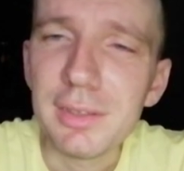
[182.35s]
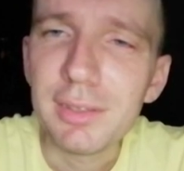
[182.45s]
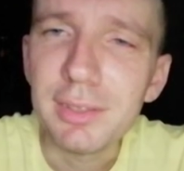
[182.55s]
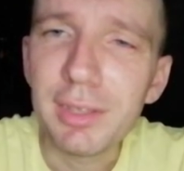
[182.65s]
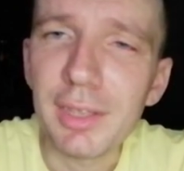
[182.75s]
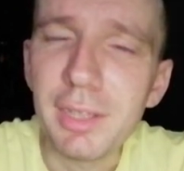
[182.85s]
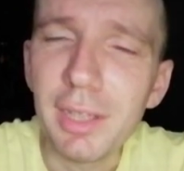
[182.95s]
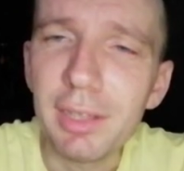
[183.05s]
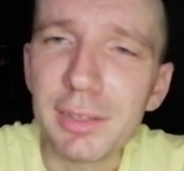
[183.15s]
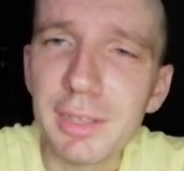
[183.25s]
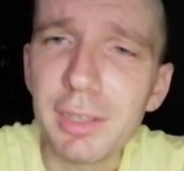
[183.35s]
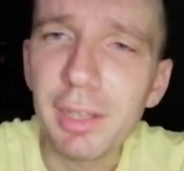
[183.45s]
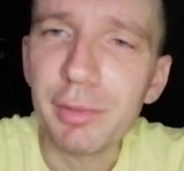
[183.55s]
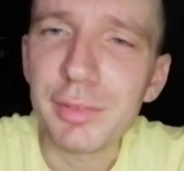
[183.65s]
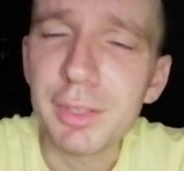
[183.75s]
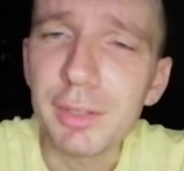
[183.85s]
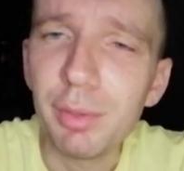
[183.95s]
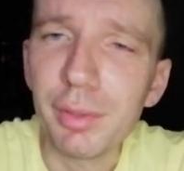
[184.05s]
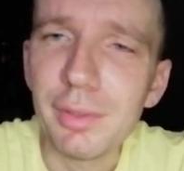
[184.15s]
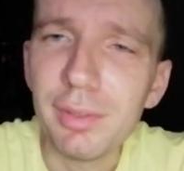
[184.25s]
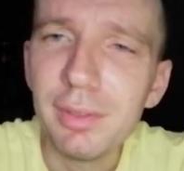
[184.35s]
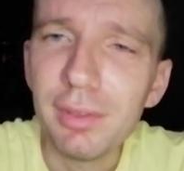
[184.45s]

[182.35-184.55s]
сиди, сидят в СИЗО.